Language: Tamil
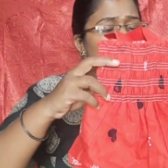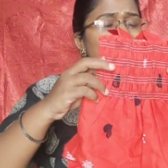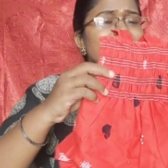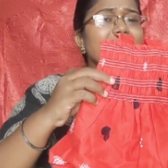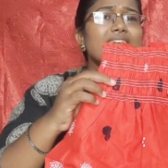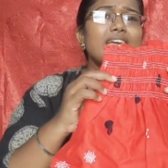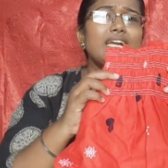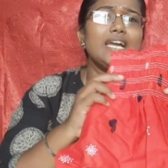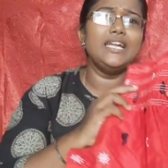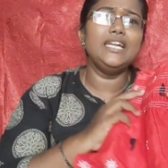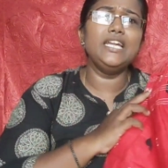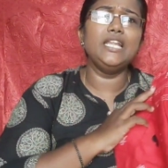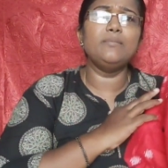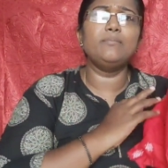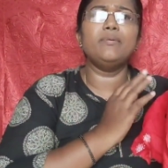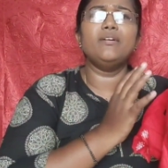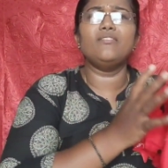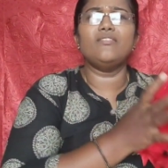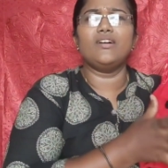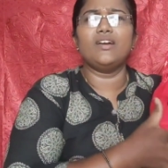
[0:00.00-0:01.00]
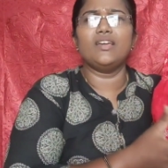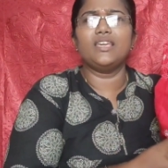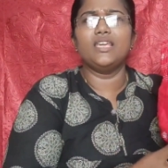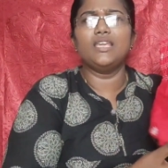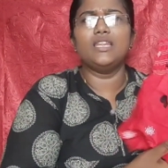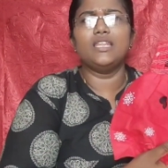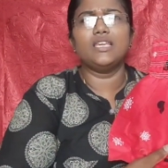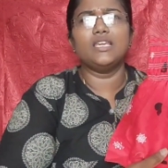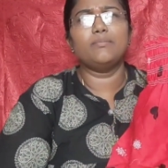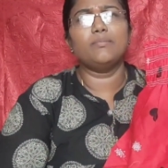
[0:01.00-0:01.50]
நீங்கள் கண்டிப்பாக வாங்கி
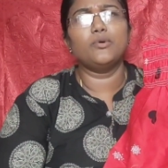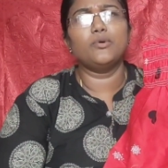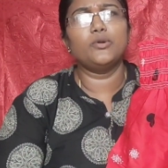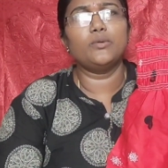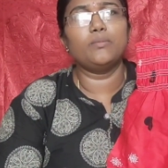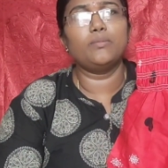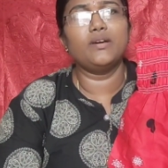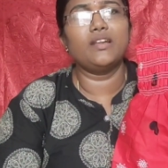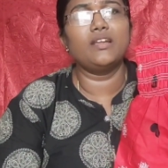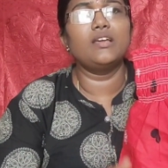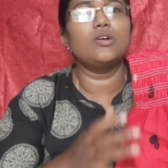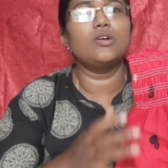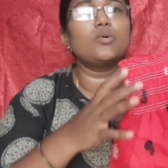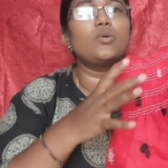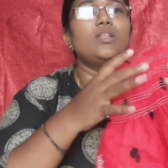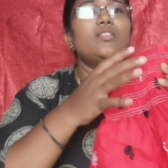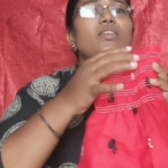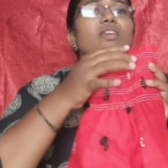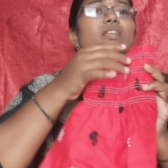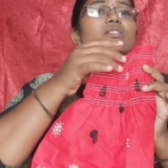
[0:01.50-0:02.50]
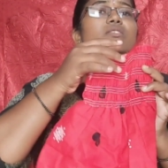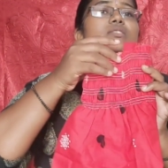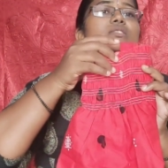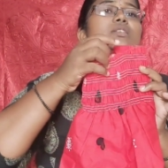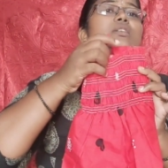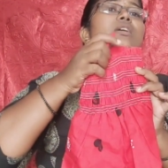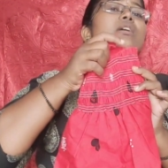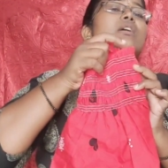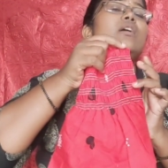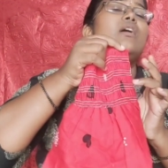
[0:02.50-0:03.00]
நீங்கள் போட்டு பாருங்கள் குழந்தைங்களுக்கு வந்து